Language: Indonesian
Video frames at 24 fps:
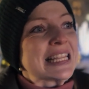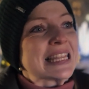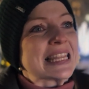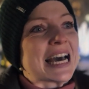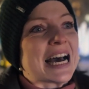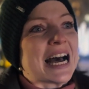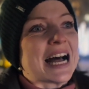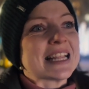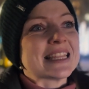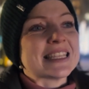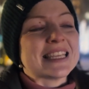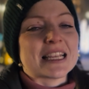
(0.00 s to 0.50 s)

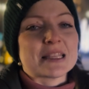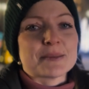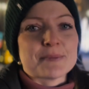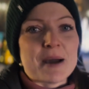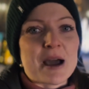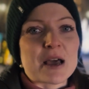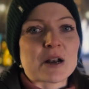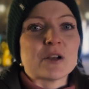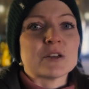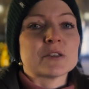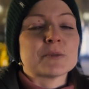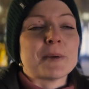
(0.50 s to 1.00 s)
dan Diet
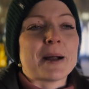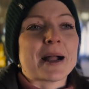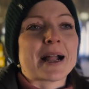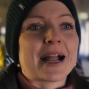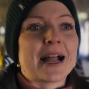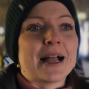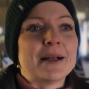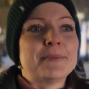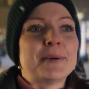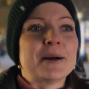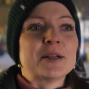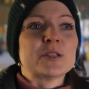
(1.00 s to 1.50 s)
Maros
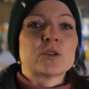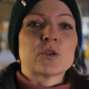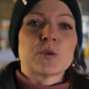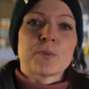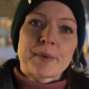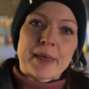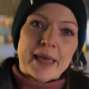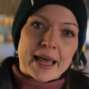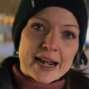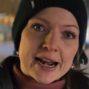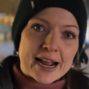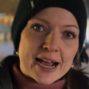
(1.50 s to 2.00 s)
pakai baju
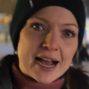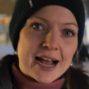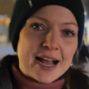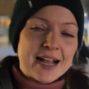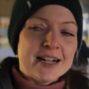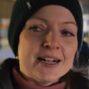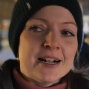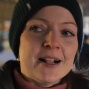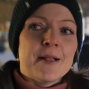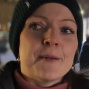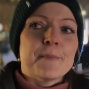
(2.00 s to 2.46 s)
merah.